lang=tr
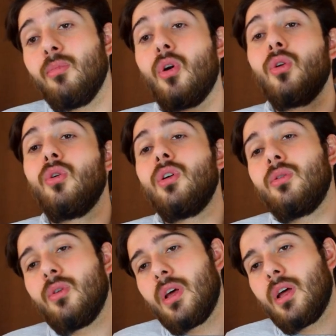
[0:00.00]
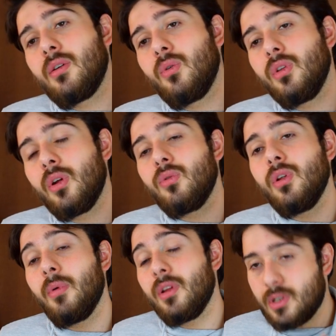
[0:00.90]
Monoton gidiyor yani. Ondan
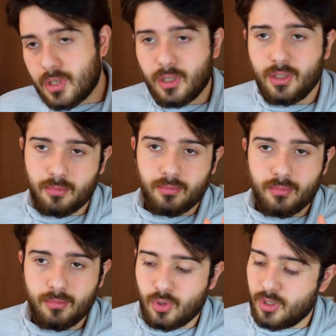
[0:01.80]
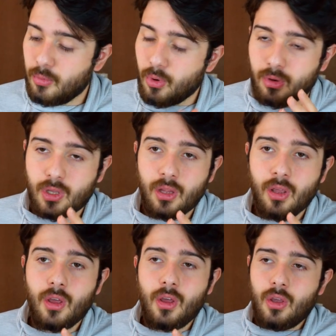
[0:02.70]
dolayı ben sıkıldım bu kitabı okurken.
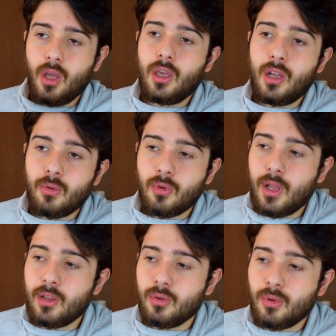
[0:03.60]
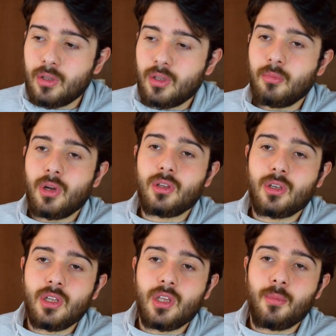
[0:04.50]
Yani geri geldi olan dedim
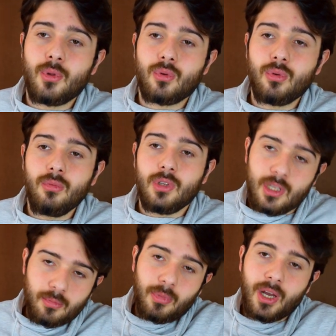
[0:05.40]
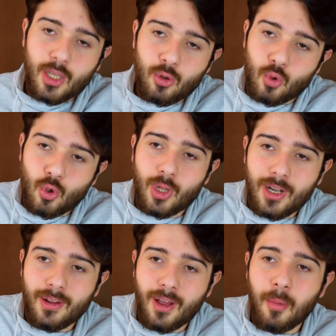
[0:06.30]
artık yeter bir durun. Ki bazen
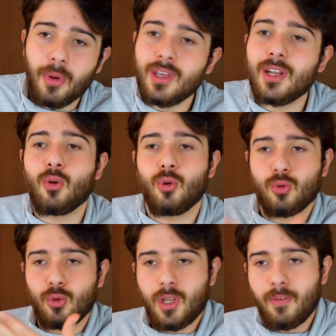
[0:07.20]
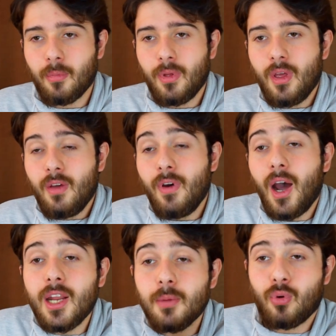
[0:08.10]
duruyorlar ama yine yolculuk devam. Ve
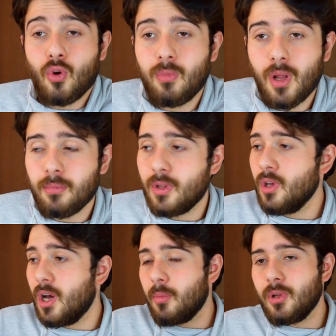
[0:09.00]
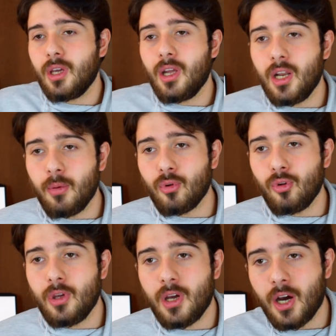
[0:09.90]
aynı problemle ya araba tekerleği
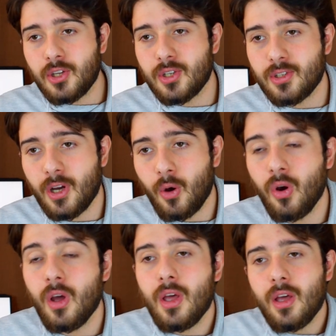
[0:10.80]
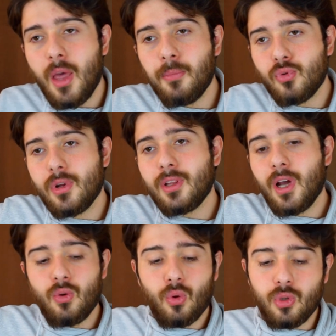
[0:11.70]
bozuluyor ya açız ya o hep
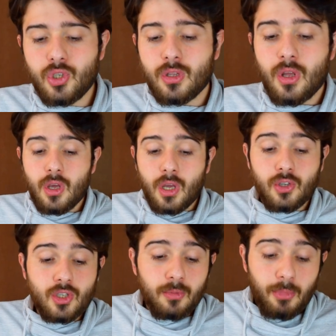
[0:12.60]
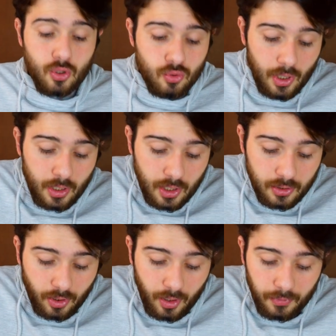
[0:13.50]
sürekli aynı olduğu için açıkçası
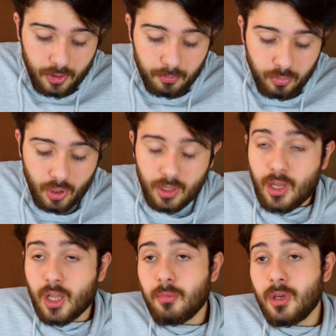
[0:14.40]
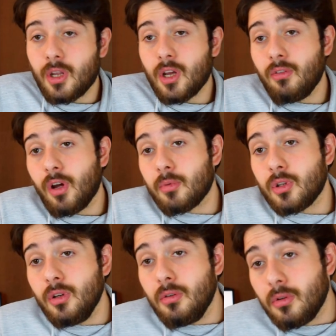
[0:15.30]
557 sayfalık bu kadar yazmaya gerek var
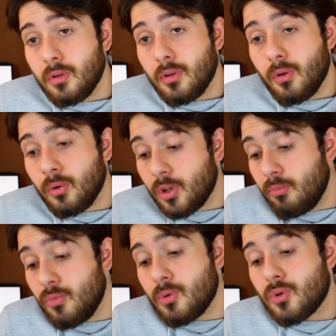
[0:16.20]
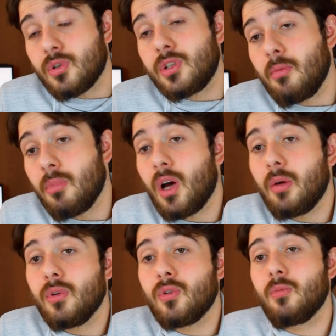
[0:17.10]
mıydı? Onu da bilmiyorum. John Steinbeck
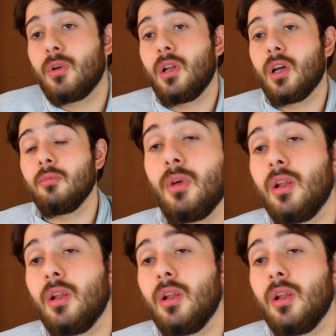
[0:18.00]
abiye sormak lazım.